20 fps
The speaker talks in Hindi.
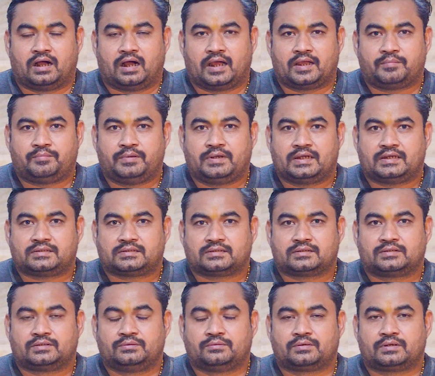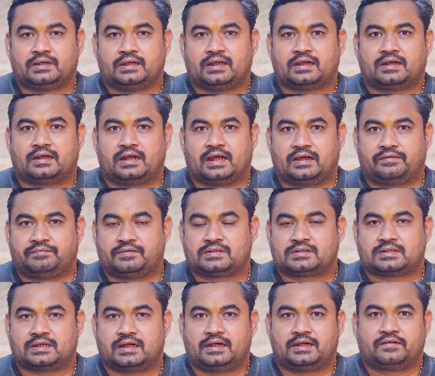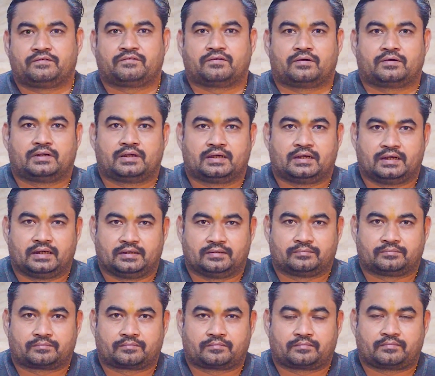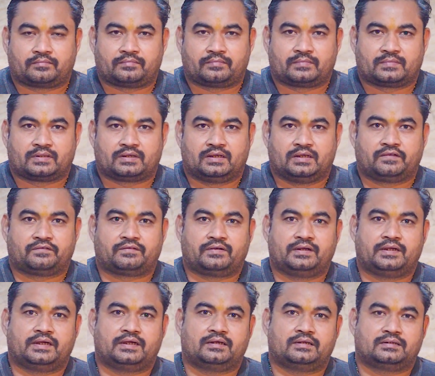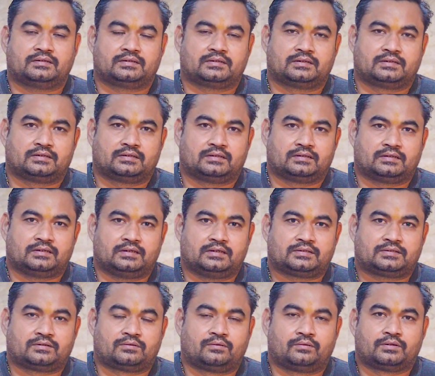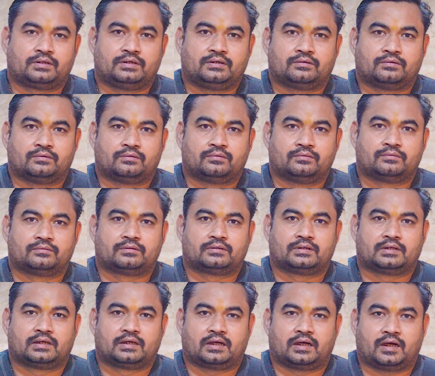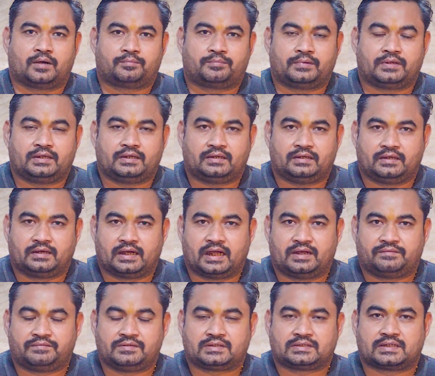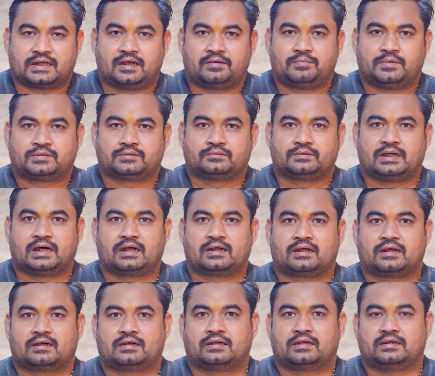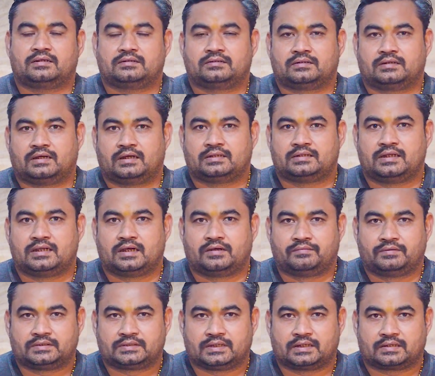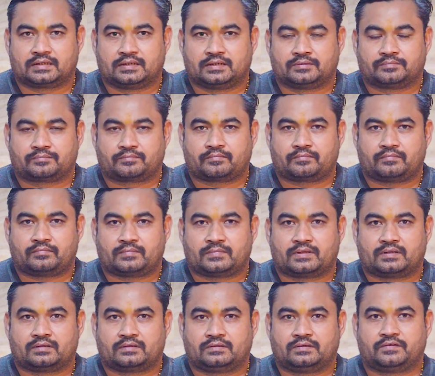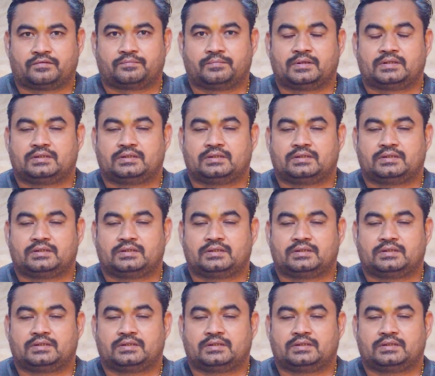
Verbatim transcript: आईबीएस क्योंकि एक लाइफ स्टाइल डिसऑर्डर है इसलिए इस रोगी को अपनी लाइफ स्टाइल में सुधार करना अति आवश्यक है जिसमें